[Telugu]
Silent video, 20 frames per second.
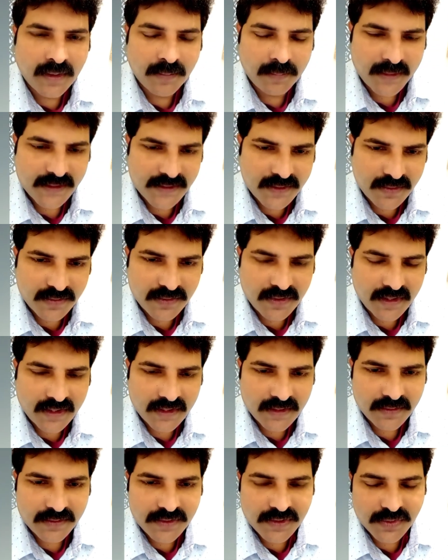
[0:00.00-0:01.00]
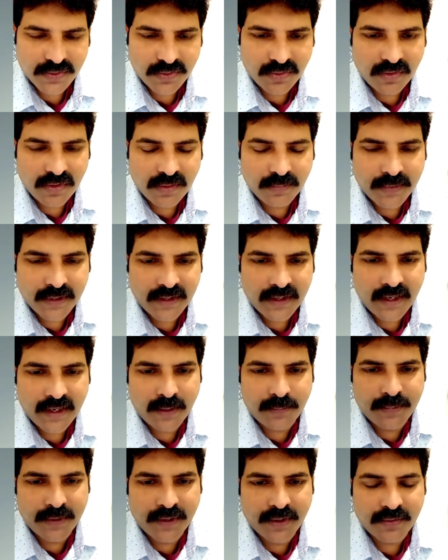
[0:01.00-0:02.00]
పది సంవత్సరాల క్రితం చేసుకున్న వాళ్ళ పని
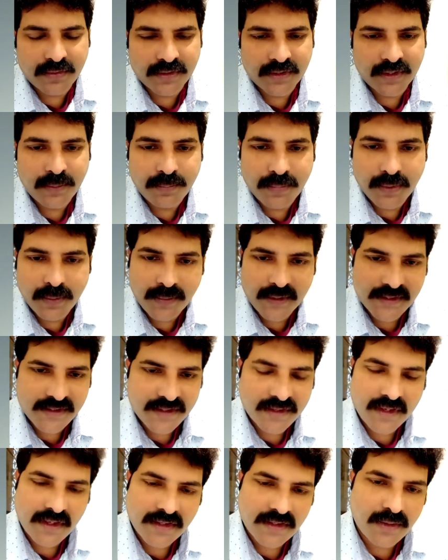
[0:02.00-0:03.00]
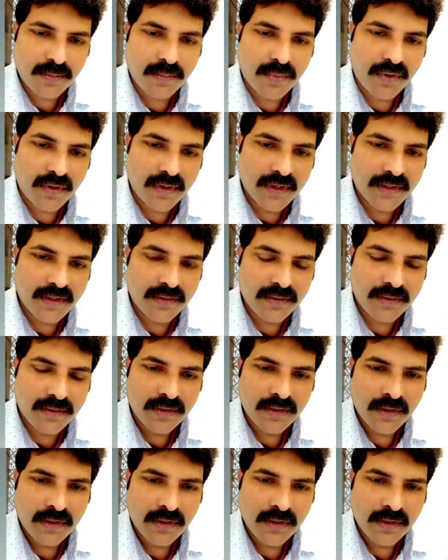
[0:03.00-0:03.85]
హ్యాపీగానే ఉంది ఇప్పుడు పరిస్థితి అసలు బాగోలేదు